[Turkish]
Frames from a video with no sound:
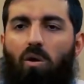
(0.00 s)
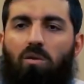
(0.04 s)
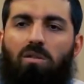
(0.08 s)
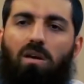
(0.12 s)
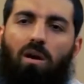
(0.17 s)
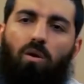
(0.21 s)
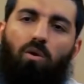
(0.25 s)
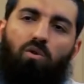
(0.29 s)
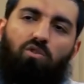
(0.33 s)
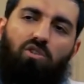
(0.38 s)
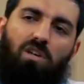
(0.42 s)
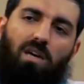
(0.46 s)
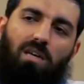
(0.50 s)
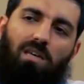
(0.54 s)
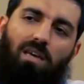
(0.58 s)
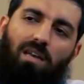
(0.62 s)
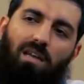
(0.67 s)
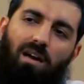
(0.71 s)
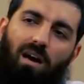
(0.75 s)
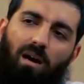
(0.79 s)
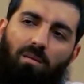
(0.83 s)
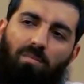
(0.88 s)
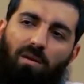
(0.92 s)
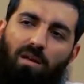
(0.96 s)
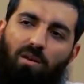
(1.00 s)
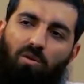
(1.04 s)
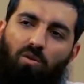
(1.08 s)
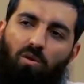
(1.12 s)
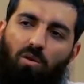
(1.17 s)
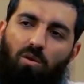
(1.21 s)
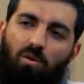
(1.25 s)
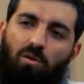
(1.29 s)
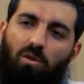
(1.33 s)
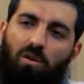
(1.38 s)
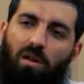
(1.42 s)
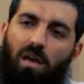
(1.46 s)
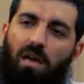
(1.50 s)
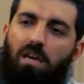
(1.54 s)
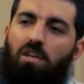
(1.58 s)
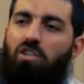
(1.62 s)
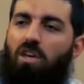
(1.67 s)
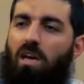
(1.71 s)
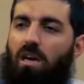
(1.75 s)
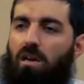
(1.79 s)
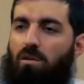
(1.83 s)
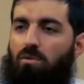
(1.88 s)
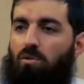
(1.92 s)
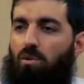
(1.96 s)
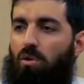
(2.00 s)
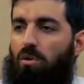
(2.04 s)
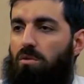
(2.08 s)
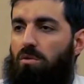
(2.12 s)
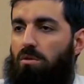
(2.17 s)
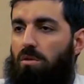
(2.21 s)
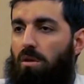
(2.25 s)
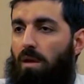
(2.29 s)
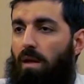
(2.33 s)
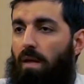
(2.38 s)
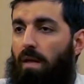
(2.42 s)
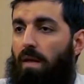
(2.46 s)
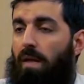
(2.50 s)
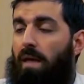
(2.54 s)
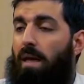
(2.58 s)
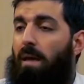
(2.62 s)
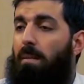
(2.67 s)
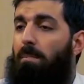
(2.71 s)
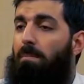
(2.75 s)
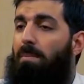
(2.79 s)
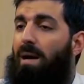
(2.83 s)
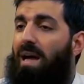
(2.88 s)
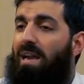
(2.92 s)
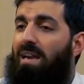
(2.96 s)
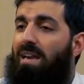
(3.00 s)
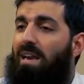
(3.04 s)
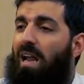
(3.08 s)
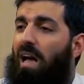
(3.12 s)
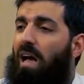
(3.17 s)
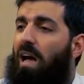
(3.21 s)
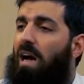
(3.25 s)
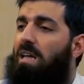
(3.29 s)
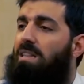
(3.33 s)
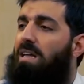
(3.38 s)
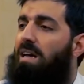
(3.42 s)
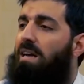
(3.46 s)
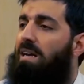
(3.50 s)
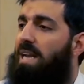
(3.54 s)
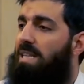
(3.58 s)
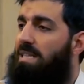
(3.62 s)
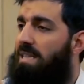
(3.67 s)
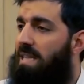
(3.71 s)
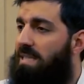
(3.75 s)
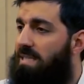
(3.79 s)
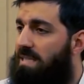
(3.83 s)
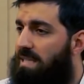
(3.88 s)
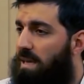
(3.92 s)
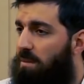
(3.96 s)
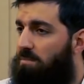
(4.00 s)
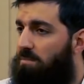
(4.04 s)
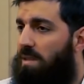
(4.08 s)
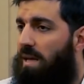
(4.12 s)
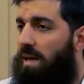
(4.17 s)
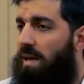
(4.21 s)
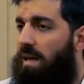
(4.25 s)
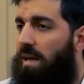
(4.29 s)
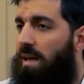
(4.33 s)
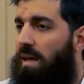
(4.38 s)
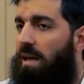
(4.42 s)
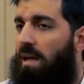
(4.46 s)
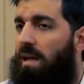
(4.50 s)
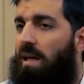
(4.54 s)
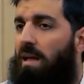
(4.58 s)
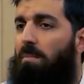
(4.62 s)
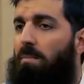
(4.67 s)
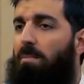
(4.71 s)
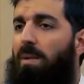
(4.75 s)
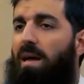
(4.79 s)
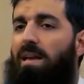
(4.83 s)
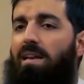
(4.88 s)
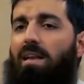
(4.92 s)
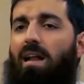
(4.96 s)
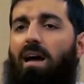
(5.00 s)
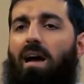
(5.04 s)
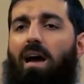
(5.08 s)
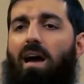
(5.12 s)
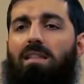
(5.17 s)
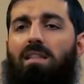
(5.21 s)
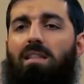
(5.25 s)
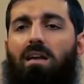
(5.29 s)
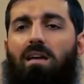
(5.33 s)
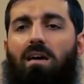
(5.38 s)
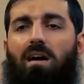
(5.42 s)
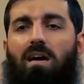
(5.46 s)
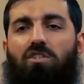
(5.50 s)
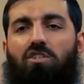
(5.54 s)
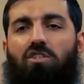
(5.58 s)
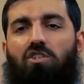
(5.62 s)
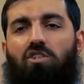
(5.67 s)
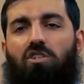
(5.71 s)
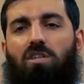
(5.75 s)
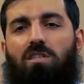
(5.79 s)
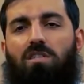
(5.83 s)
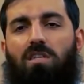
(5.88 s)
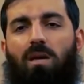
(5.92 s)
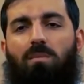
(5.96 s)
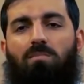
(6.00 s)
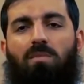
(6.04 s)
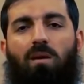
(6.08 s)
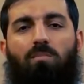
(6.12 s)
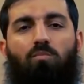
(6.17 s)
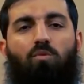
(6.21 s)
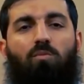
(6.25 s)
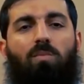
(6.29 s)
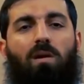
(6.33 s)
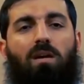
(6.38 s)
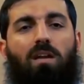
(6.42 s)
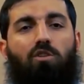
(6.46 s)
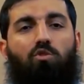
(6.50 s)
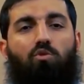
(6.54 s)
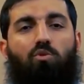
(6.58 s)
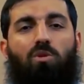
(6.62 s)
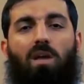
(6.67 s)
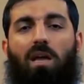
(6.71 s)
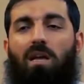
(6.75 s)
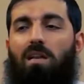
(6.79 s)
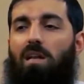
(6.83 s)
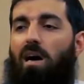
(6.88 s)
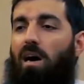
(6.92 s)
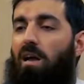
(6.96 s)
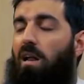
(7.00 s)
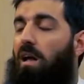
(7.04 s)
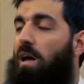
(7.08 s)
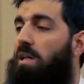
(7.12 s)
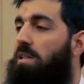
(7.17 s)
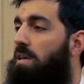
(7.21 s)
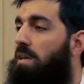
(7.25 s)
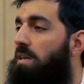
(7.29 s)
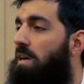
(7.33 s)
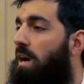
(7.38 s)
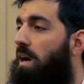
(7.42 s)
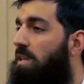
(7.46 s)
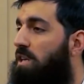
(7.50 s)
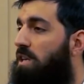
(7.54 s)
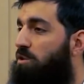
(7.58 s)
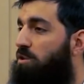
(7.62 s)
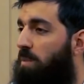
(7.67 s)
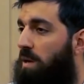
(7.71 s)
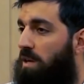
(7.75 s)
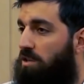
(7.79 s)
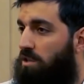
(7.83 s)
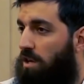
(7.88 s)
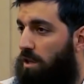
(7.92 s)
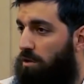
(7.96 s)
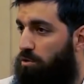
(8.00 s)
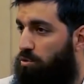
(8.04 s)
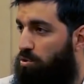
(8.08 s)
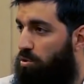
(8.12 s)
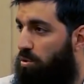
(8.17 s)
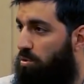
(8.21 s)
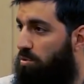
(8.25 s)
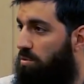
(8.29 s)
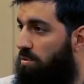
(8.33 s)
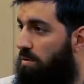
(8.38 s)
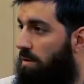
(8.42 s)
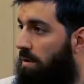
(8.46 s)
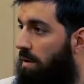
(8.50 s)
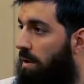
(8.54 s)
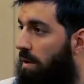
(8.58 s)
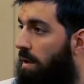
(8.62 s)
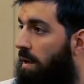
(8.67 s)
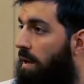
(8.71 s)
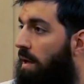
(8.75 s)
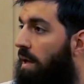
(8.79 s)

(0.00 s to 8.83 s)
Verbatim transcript: O da hocaya geri haber yolluyor. Ey şeyh diyor ben ne kadar reddetsem de ben ne kadar karşı çıksam da bu bana sürekli arkadan yaklaşmaya çalışıyordu.